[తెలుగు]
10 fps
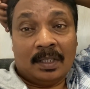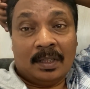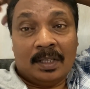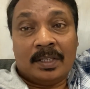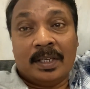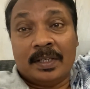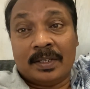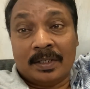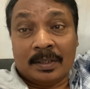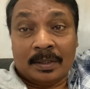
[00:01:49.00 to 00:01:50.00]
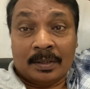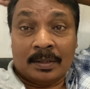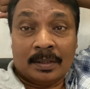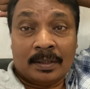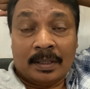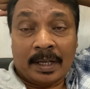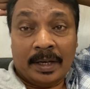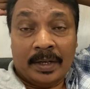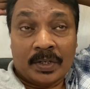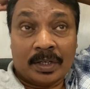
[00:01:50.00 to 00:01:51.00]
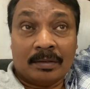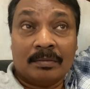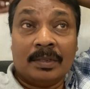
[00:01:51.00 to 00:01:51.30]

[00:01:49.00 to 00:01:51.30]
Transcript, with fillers: దిస్ ఈస్ ద కండిషన్